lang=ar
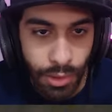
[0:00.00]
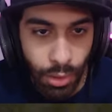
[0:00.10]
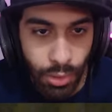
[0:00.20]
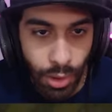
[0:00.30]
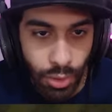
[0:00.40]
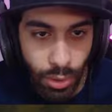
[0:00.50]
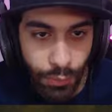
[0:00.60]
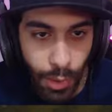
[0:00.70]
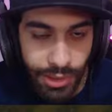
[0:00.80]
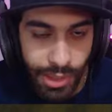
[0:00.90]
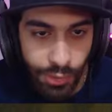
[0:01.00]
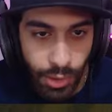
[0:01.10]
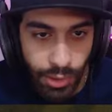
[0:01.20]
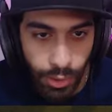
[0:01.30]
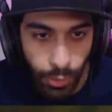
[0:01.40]
استنوا استنوا استنوا في واحد هناك في
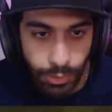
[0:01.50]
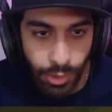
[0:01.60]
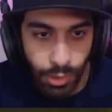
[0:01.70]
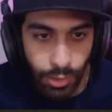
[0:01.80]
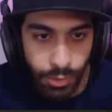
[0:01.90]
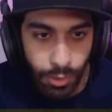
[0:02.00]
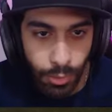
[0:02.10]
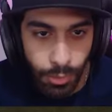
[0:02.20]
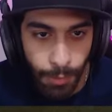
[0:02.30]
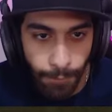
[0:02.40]
واحد هناك واحد هناك واحد هناك اهو